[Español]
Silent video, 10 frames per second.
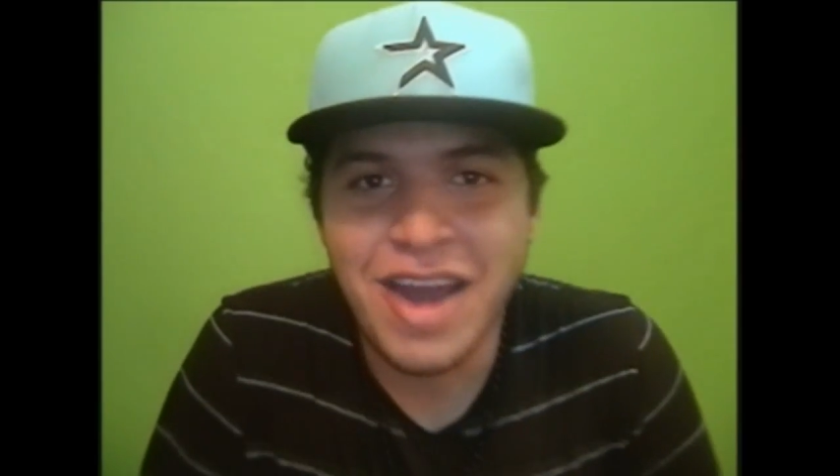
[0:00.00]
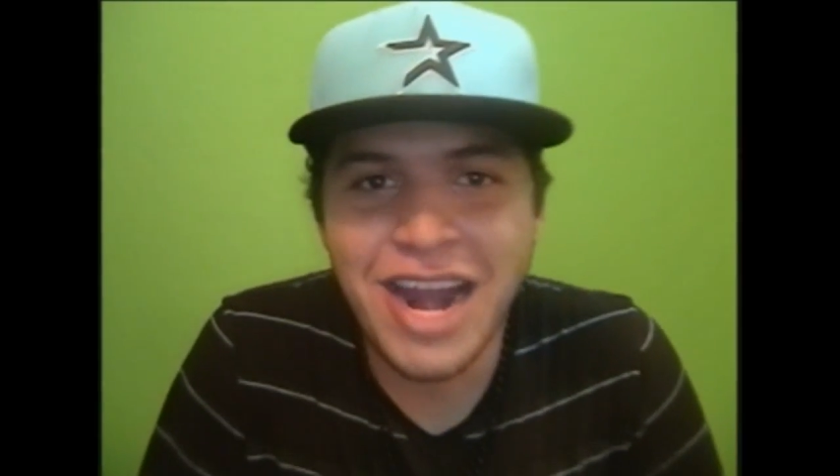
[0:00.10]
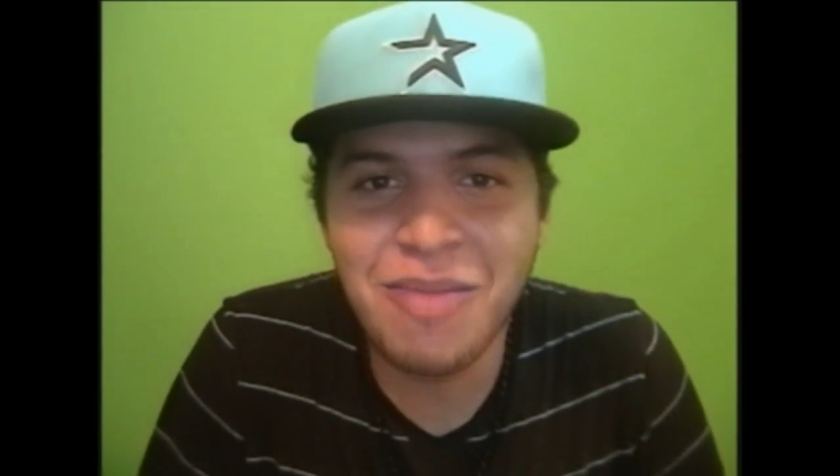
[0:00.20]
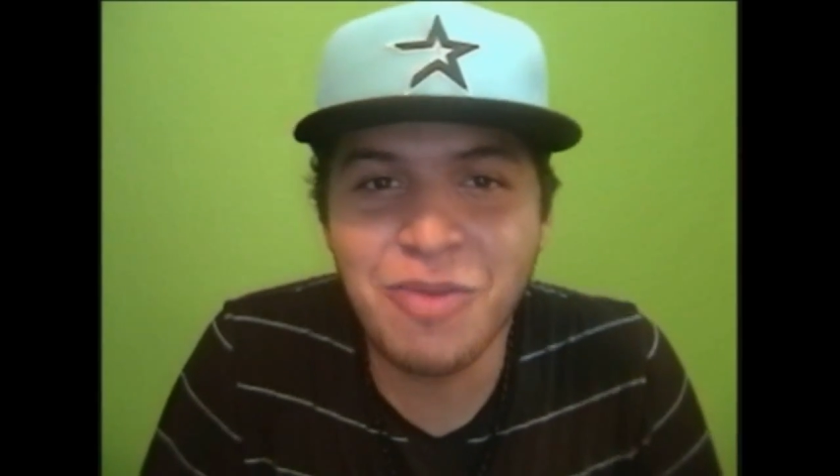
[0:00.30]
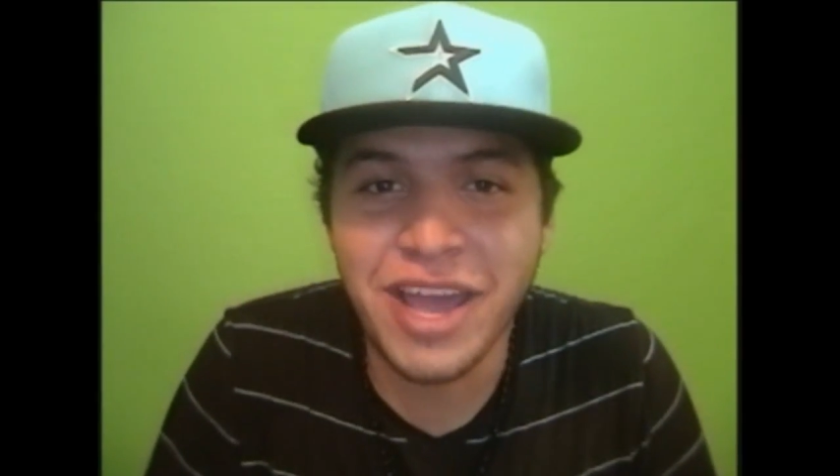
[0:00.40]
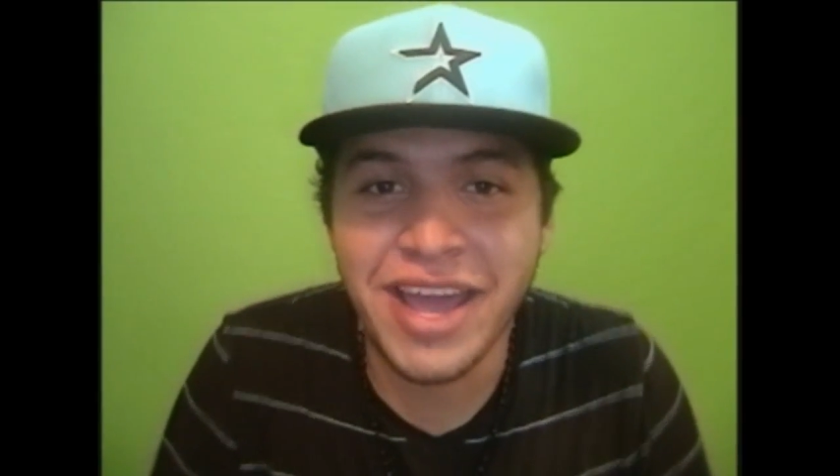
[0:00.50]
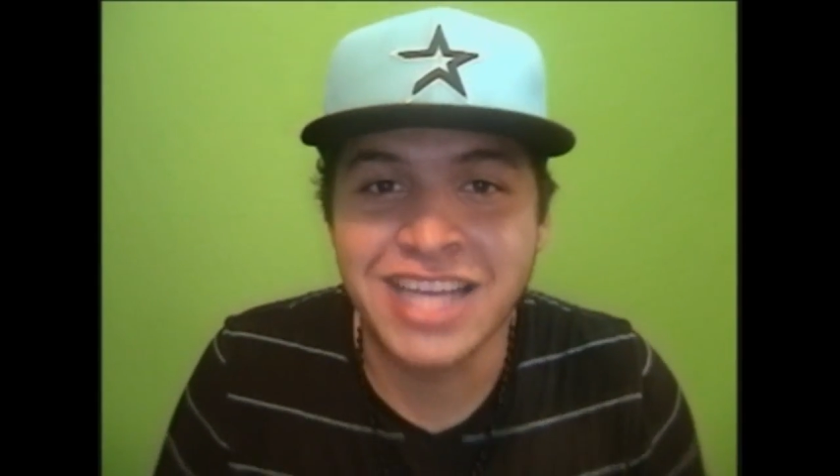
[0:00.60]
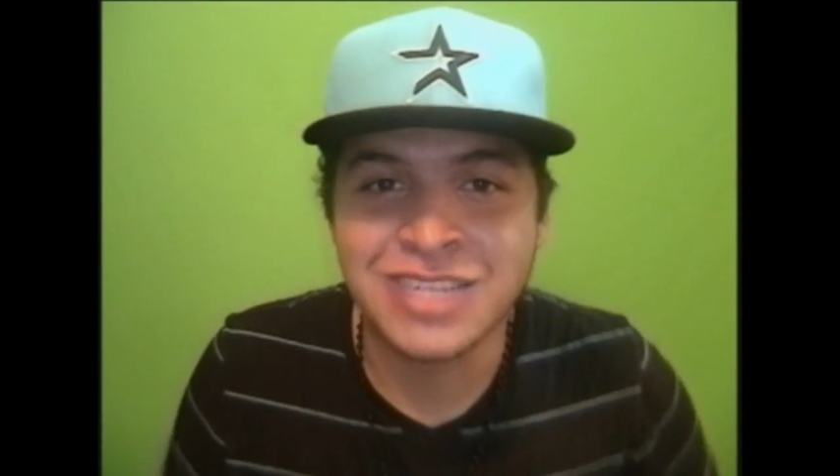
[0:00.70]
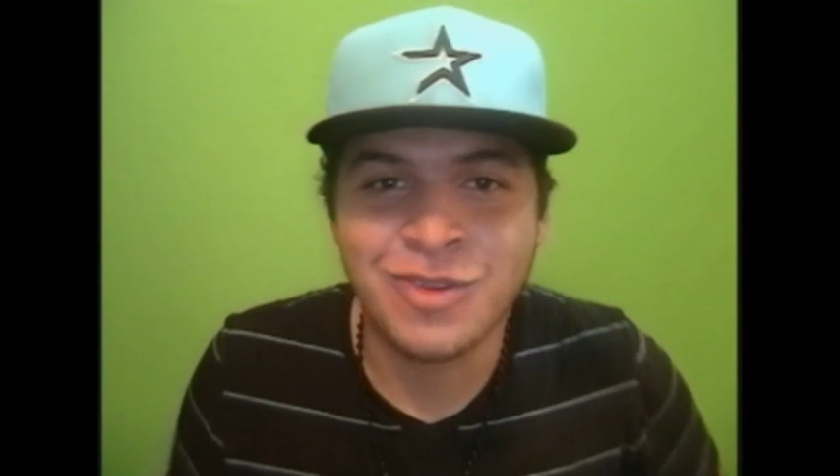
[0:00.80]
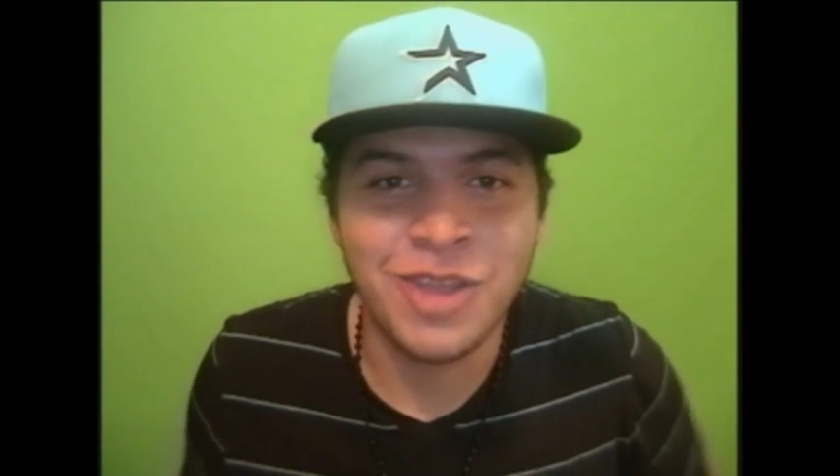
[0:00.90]
Ahora las
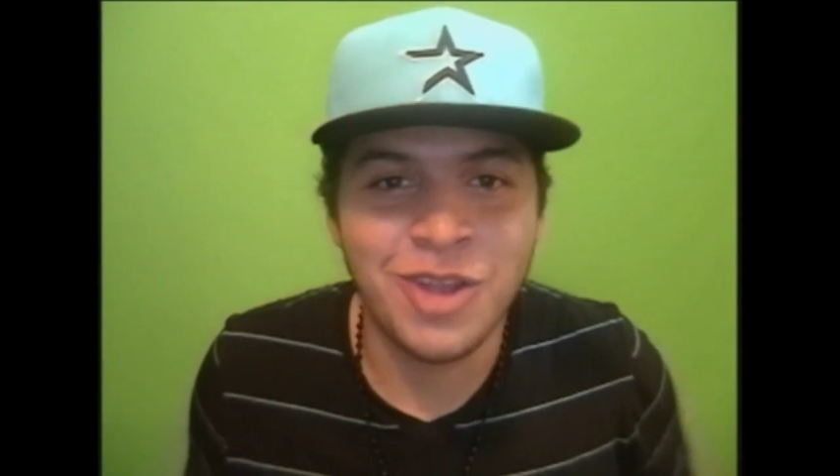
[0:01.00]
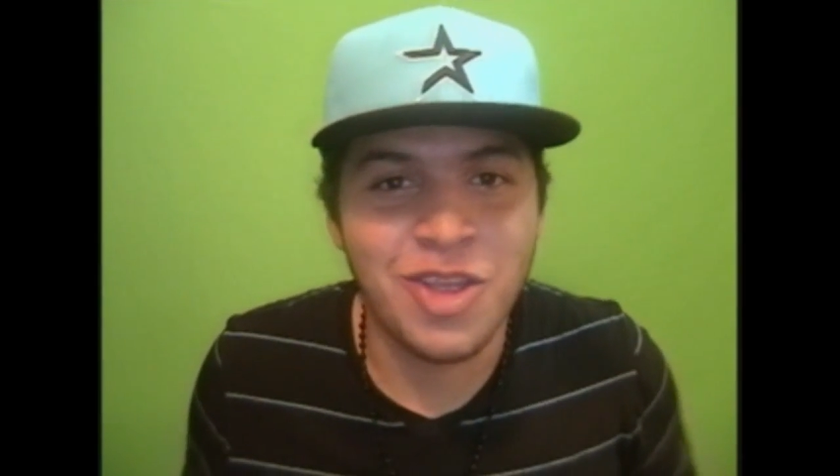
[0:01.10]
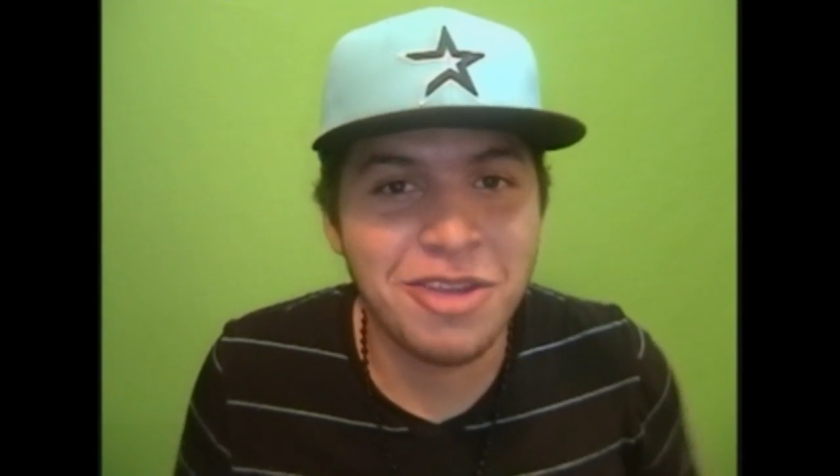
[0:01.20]
mujeres, cuando los